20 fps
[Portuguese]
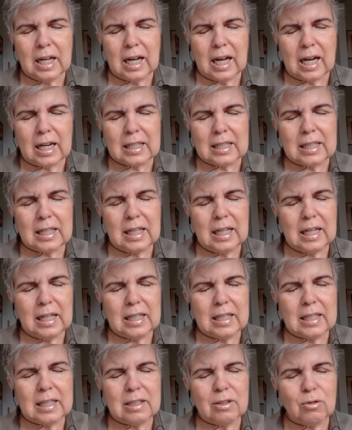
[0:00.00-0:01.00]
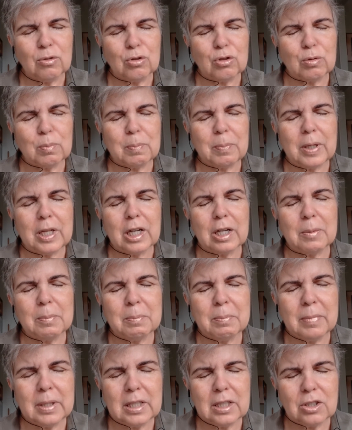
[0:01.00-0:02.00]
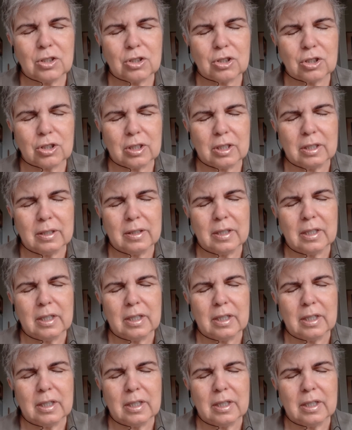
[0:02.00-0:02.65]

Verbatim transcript: aquele que nos permite